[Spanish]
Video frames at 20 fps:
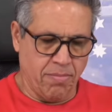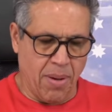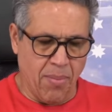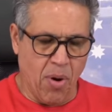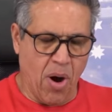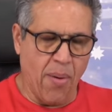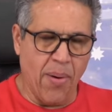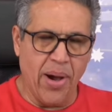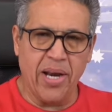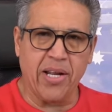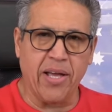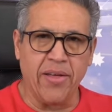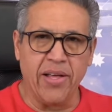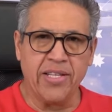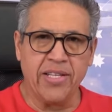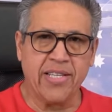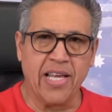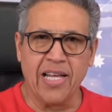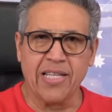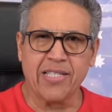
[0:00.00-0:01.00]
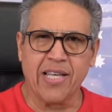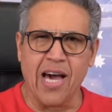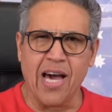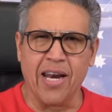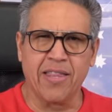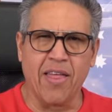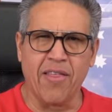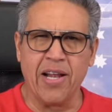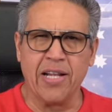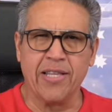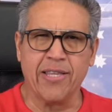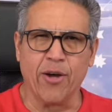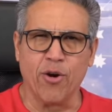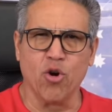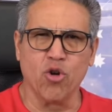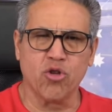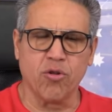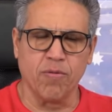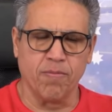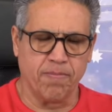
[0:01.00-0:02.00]
Vamos a ver qué dicen las cartas del
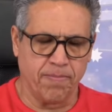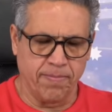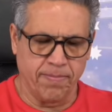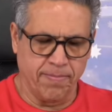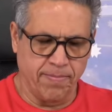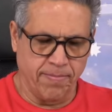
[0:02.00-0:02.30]
tarot.